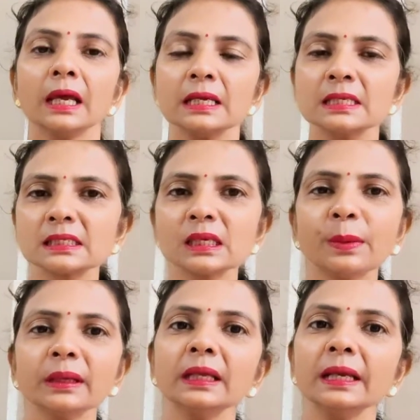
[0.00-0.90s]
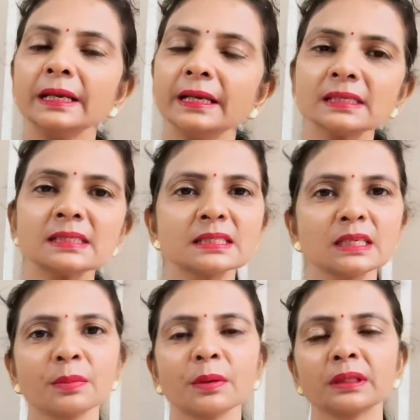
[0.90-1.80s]
इसके बाद नेक्स्ट
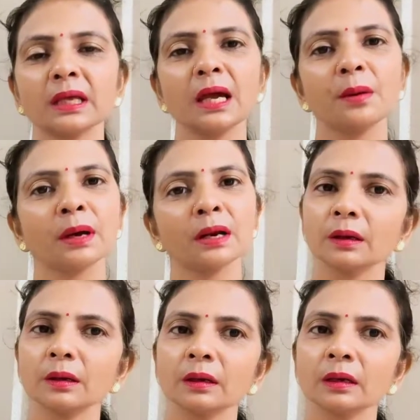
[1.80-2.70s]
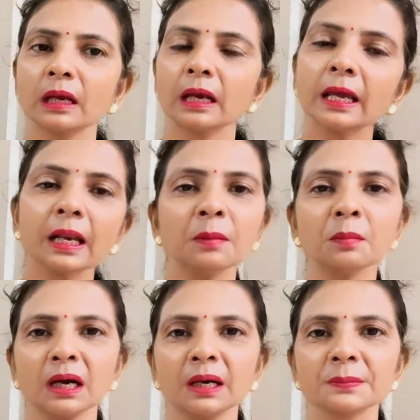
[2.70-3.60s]
स्टेप आता है हमारा क्रीम
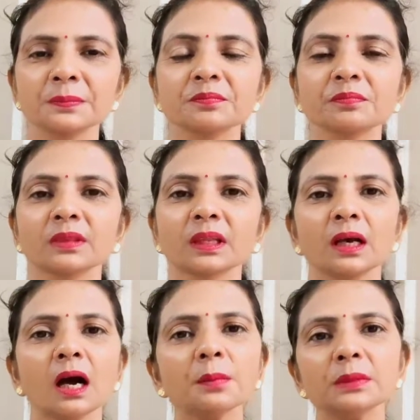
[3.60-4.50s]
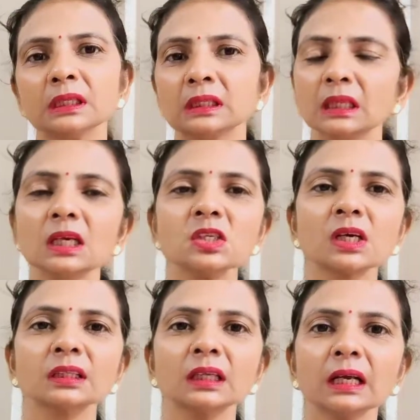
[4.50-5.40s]
का अब इतनी
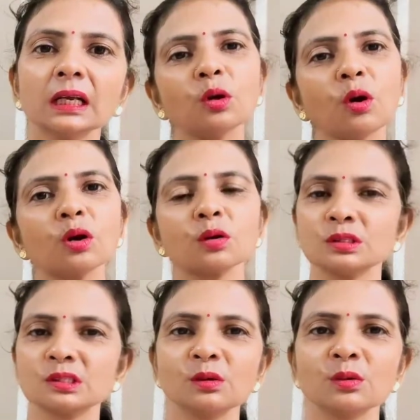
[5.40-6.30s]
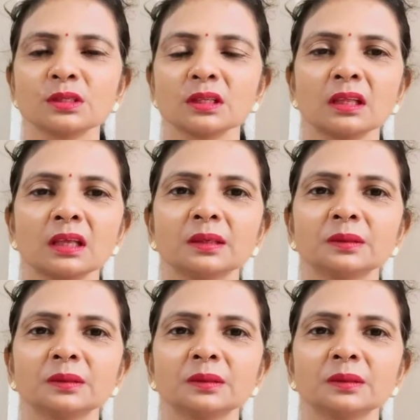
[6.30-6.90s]
शानदार क्रीम और कौन सी हो सकती है